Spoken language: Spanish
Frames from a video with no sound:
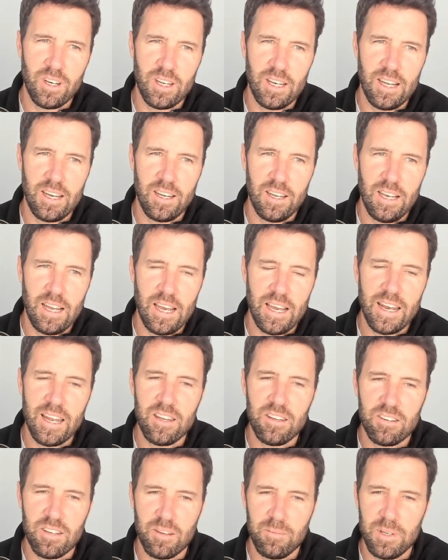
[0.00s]
que las
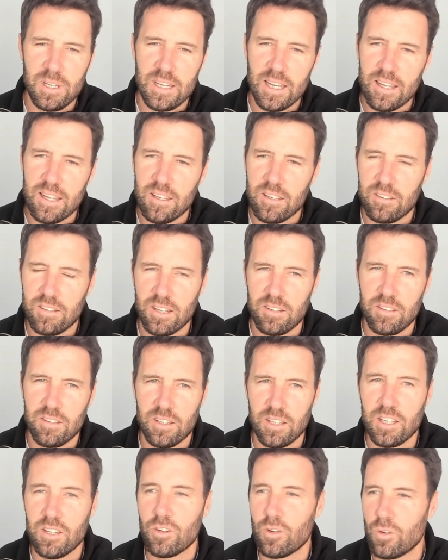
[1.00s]
grandes amistades se
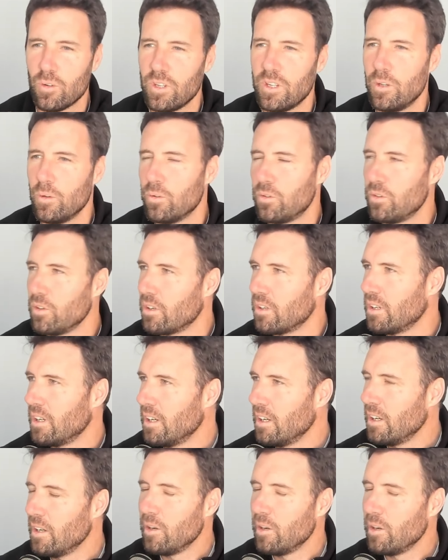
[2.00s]
hacen dentro de una institución.